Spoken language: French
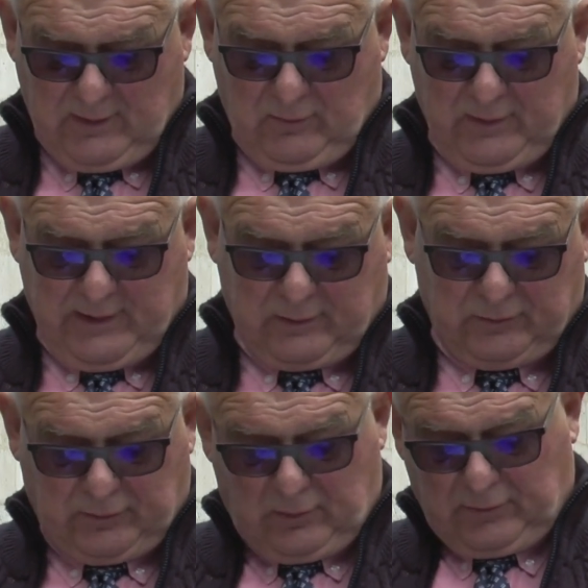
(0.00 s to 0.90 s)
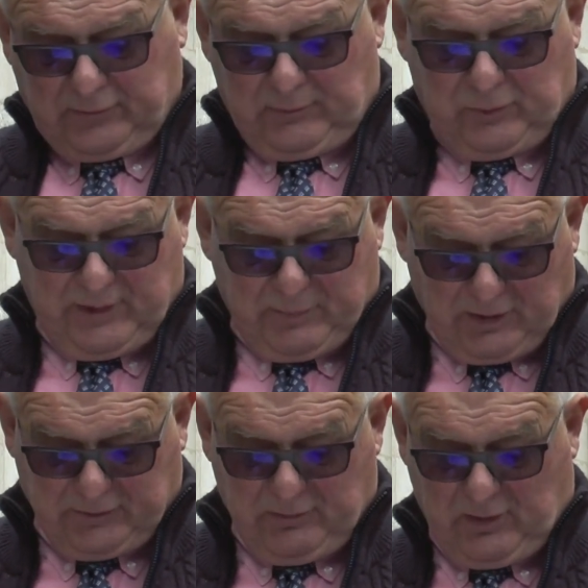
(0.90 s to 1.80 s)
Vous voyez que sur l'ensemble du
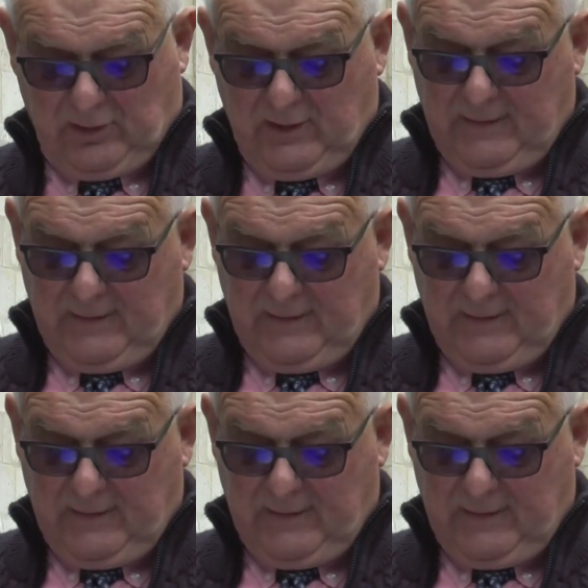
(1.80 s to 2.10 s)
département,